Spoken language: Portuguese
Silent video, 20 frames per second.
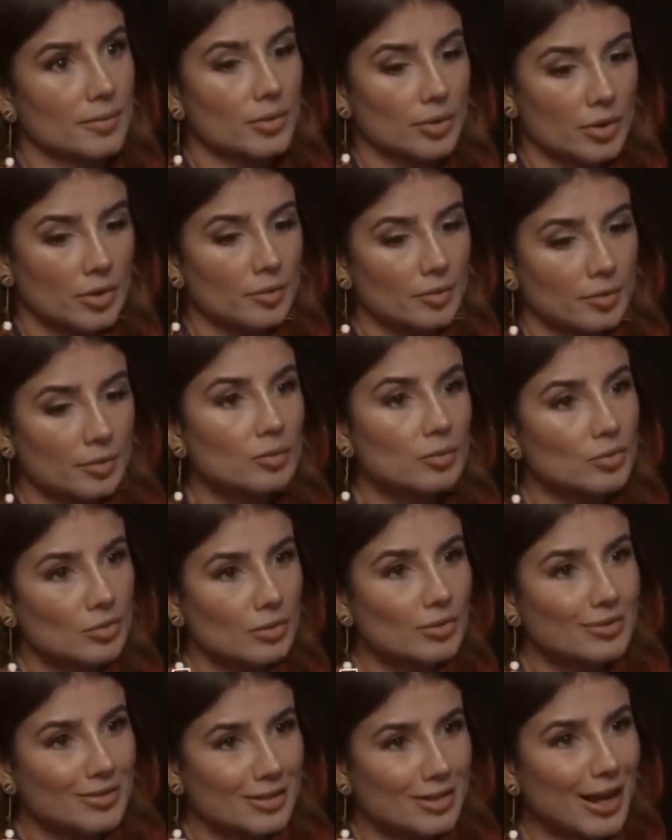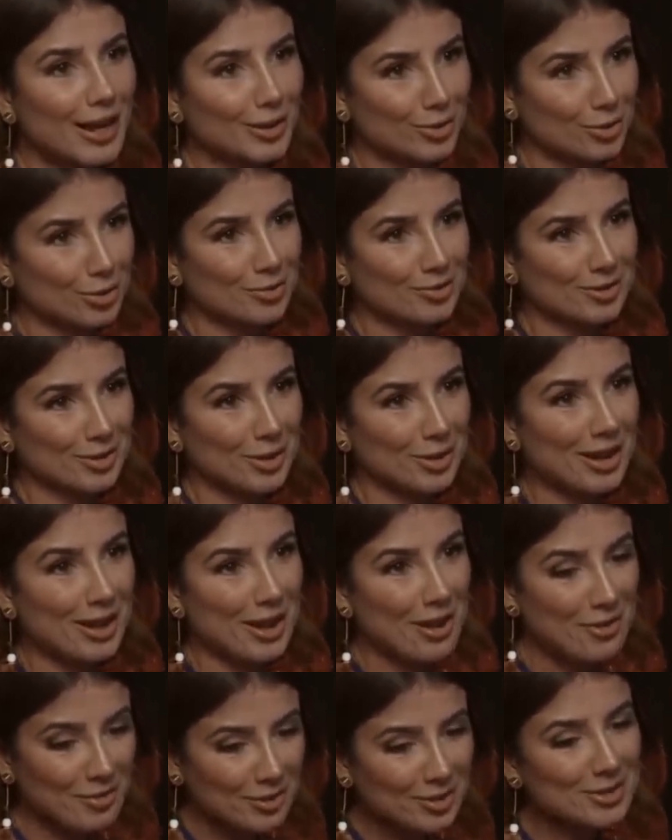Porque descartou o Vitor
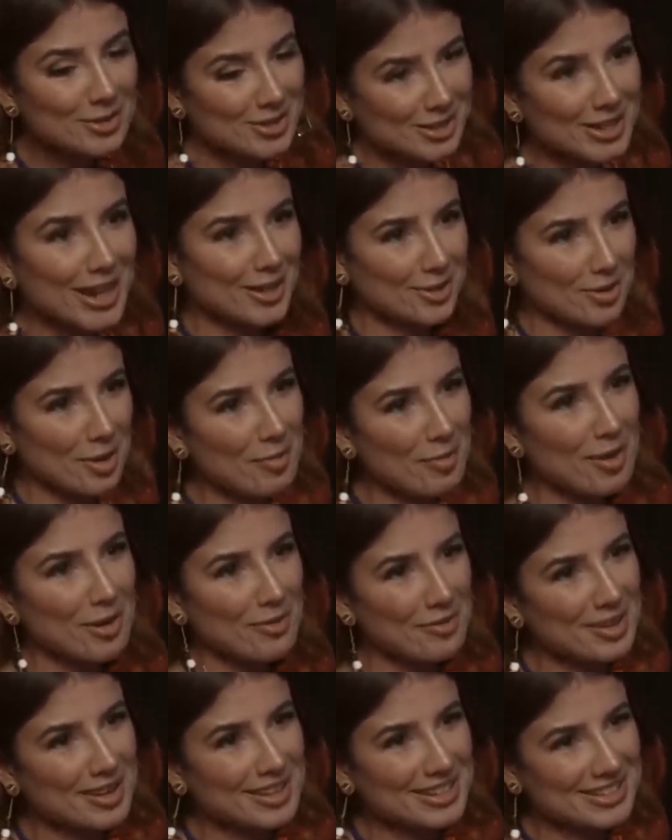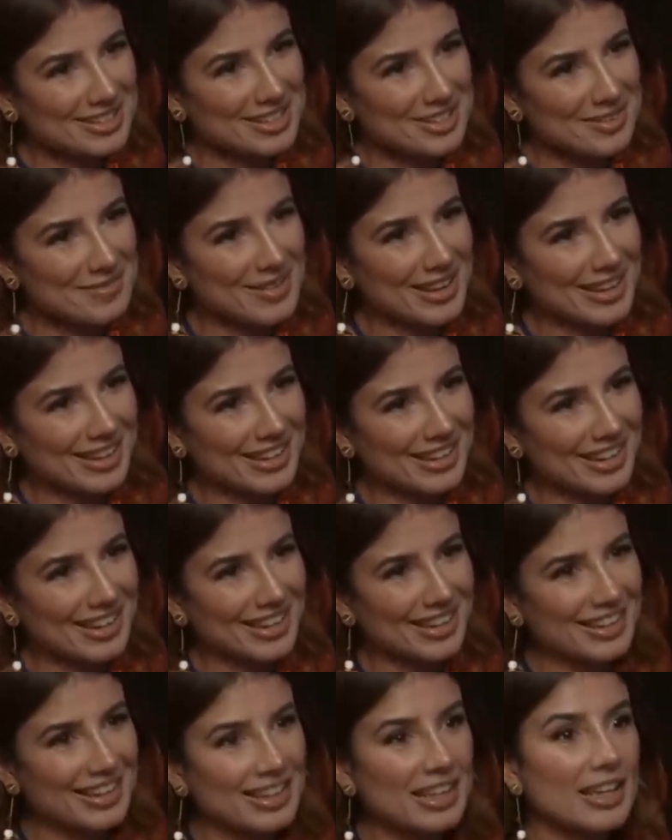Leve e descartou a Paula Fernandes também,
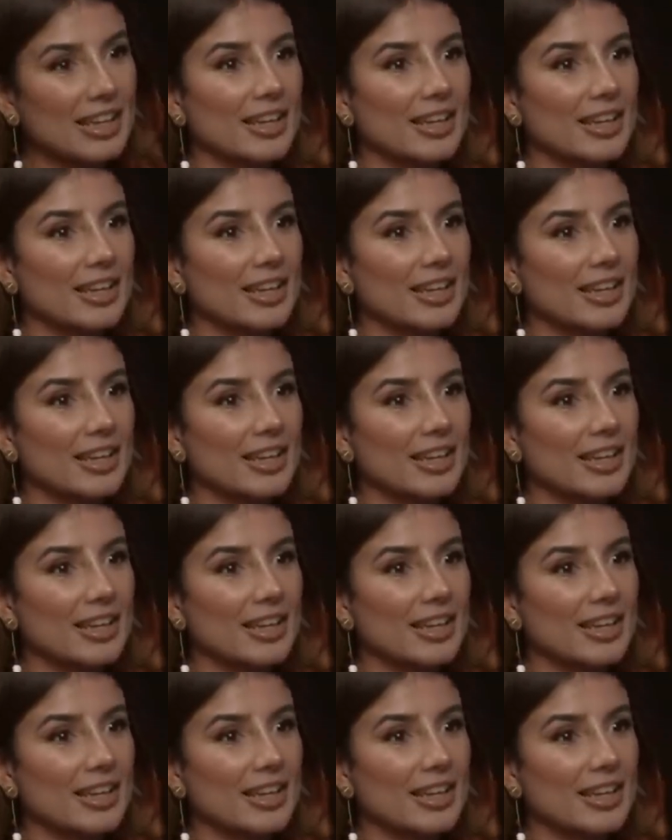né?